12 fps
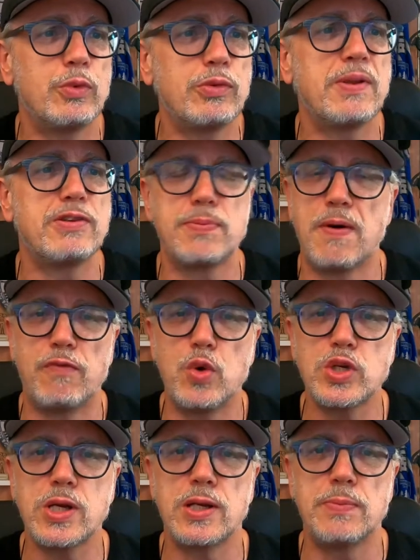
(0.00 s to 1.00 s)
Muss man sich mal
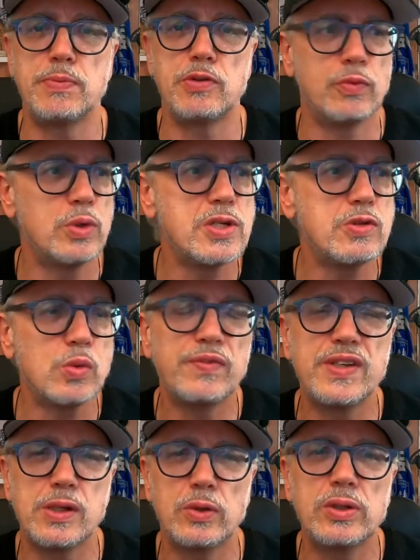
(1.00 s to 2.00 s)
vorstellen, gibt es wirklich so
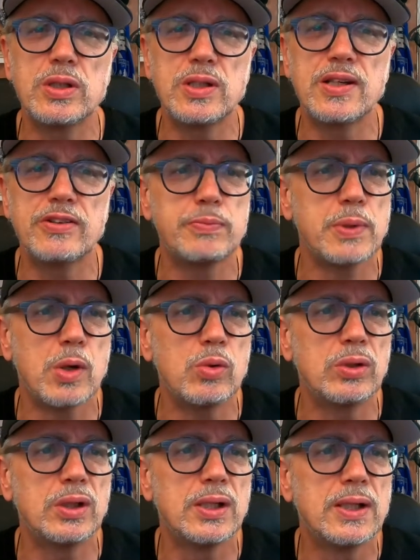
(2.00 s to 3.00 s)
viele Leute, die das
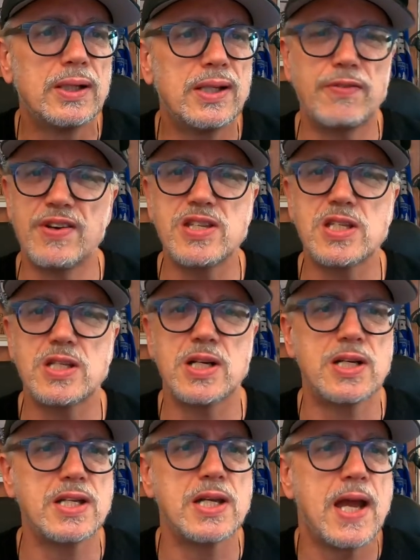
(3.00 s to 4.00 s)
brauchen? Ich weiß es
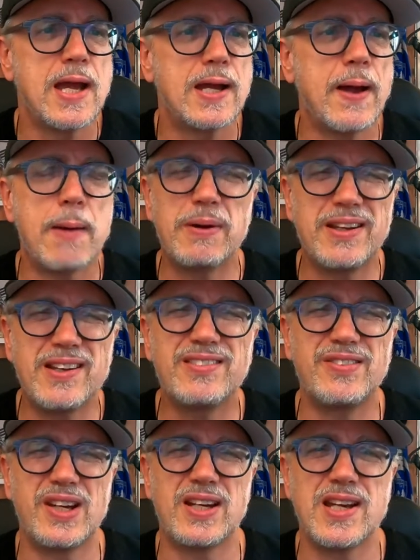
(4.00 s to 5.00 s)
gar nicht. Aber
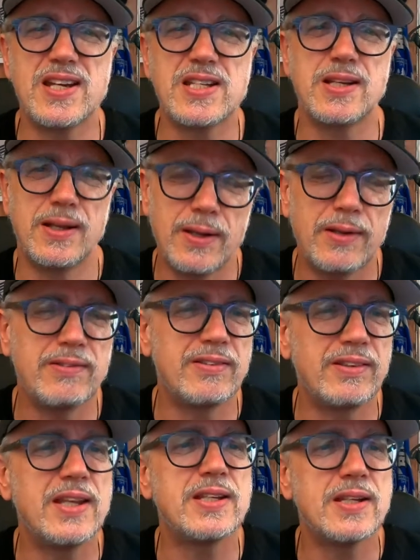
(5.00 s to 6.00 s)
das wäre echt, äh,
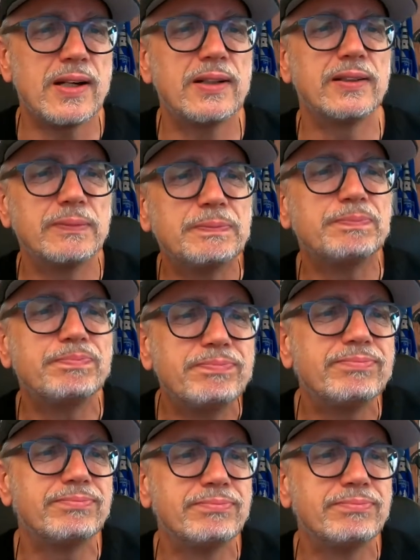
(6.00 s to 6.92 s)
das geht ja. Hm.